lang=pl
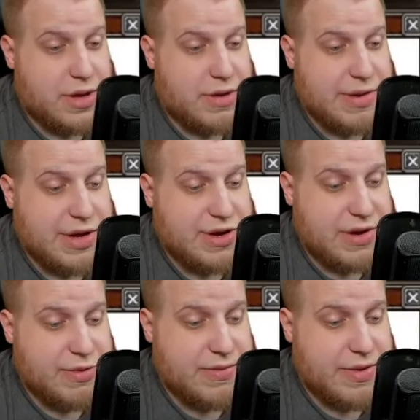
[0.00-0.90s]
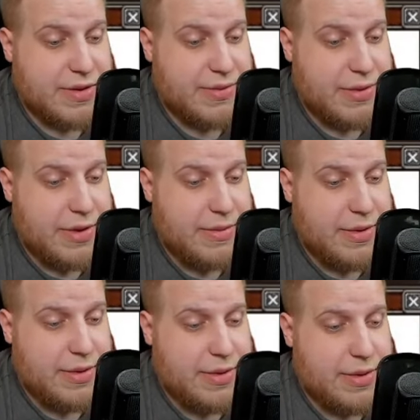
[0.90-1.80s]
20 milionów zarobiłem.
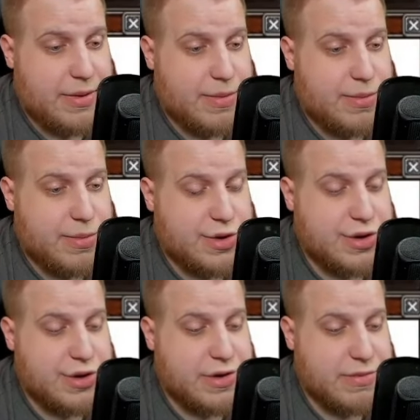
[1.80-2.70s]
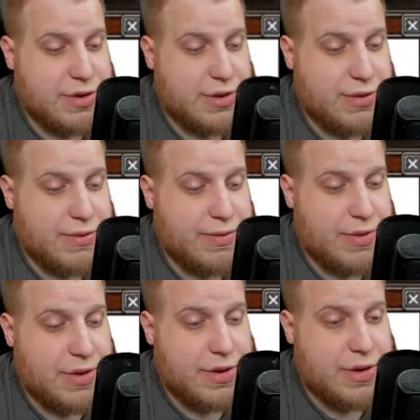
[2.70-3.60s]
30 milionów.
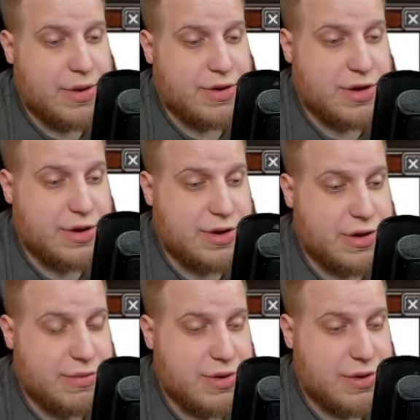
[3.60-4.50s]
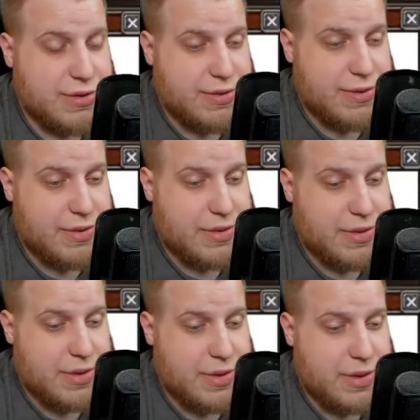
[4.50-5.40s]
40 milionów.
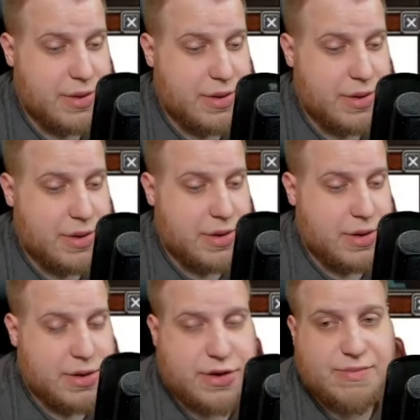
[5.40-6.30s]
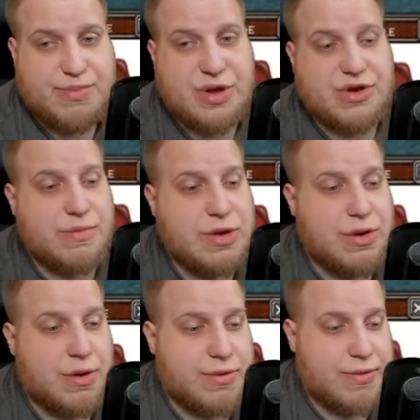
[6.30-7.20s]
50
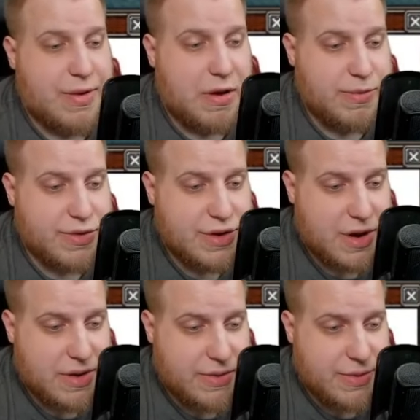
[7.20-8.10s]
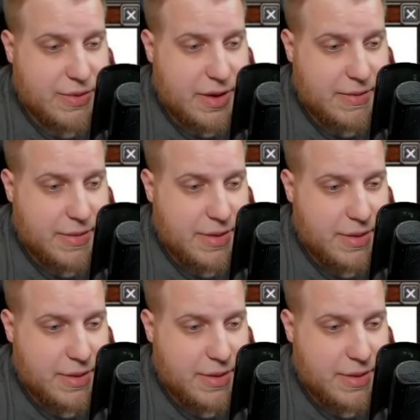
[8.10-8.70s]
milionów. A oprócz tego robiłem...